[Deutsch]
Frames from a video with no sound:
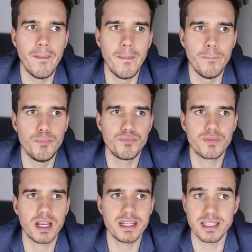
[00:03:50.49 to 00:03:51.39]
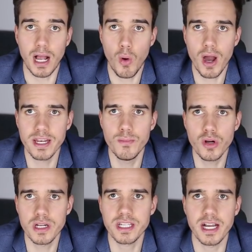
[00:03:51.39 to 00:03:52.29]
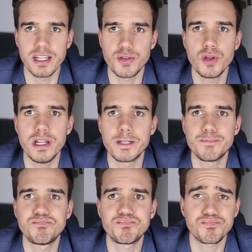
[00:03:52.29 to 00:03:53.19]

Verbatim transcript: Ähm, es ist auch eine Möglichkeit, natürlich.